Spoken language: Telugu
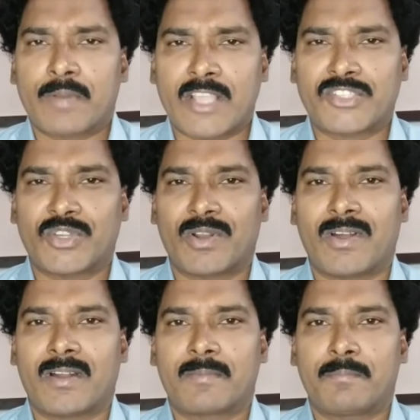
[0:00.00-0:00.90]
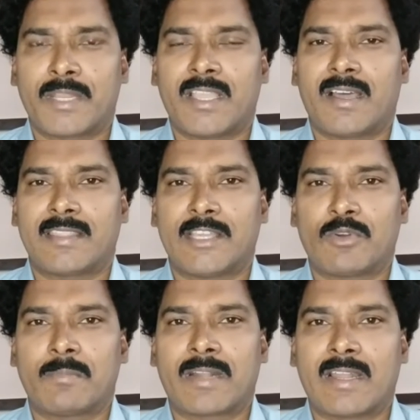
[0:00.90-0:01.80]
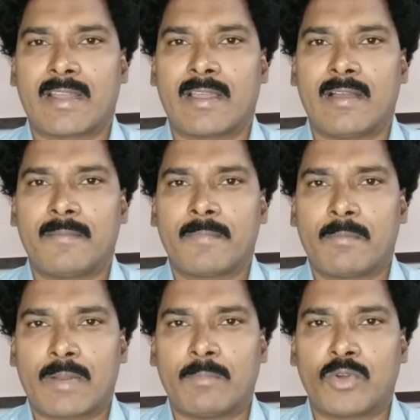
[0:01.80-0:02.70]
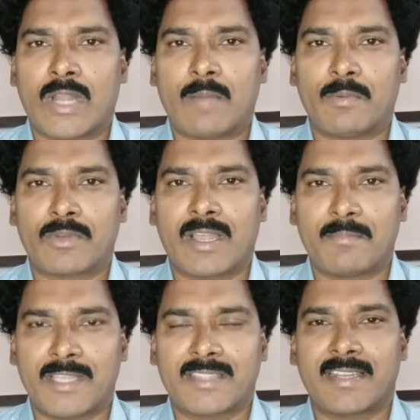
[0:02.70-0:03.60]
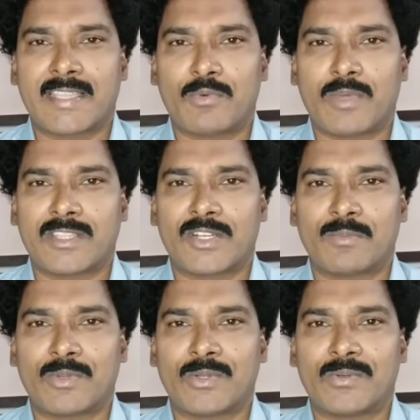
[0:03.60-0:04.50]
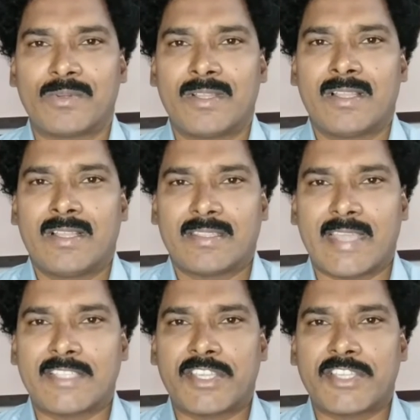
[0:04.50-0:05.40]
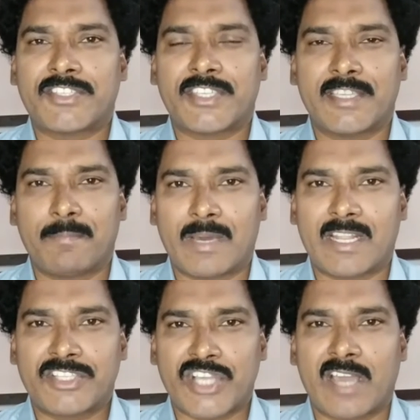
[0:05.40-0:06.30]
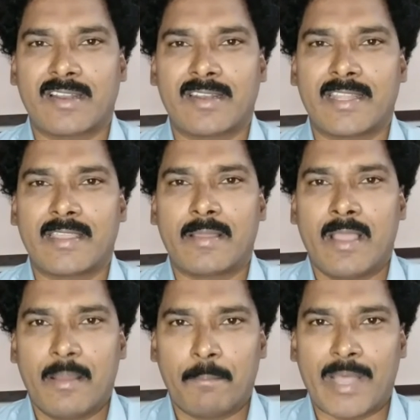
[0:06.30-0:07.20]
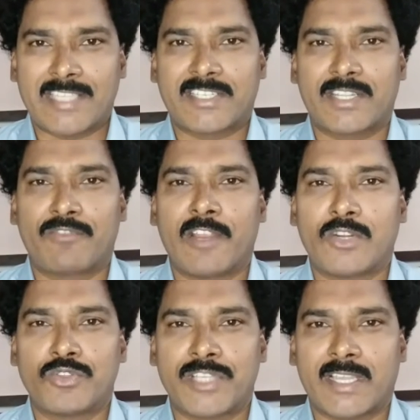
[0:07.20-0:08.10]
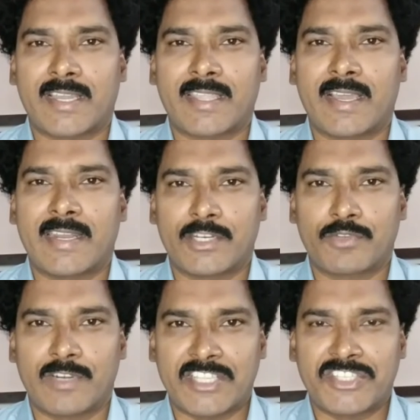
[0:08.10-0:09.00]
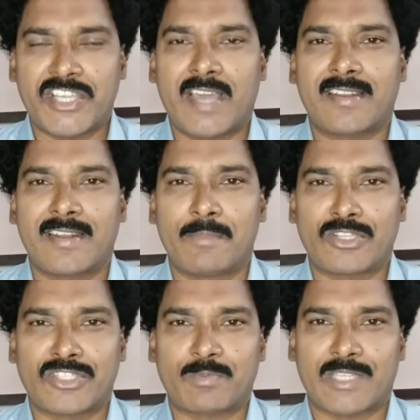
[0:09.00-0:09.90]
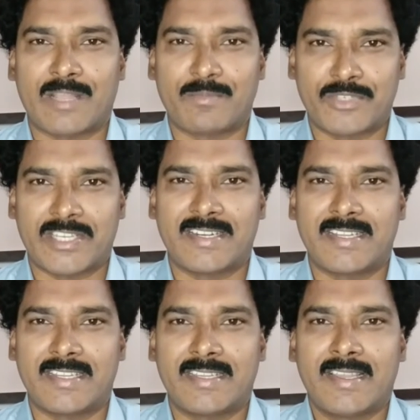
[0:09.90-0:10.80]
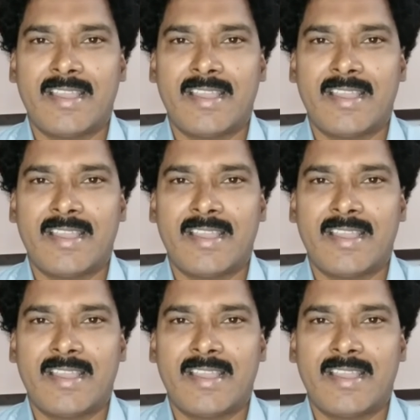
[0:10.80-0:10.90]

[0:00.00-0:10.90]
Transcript: ప్రైజ్ లాడ్ ప్రియ దేవుని బిడ్లారా ప్రభు నామమున మీ అందరికీ వందనములు దయచేసి మన ఛానల్ని పాస్టర్ వేణు జకర్య అనేటువంటి ఛానల్ని మీరు సబ్స్క్రైబ్ చేయండి